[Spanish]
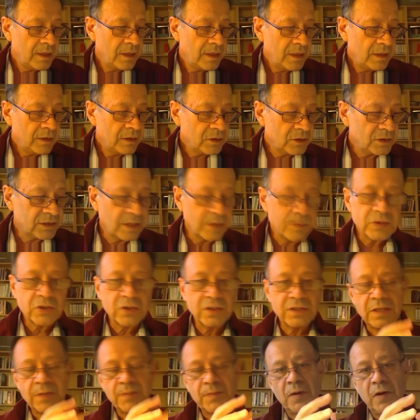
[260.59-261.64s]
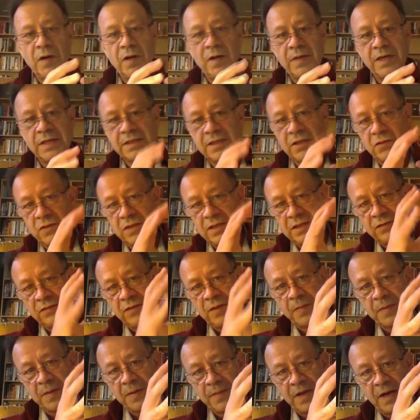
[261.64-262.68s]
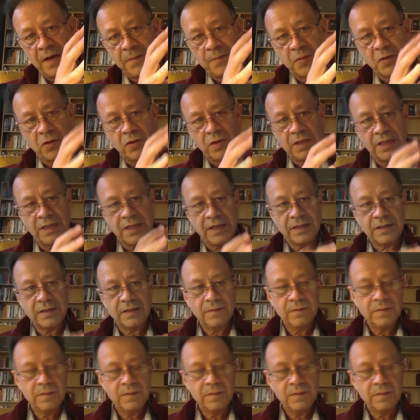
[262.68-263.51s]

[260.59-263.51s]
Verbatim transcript: Entonces, estamos con este problema de salud y es una primera prioridad.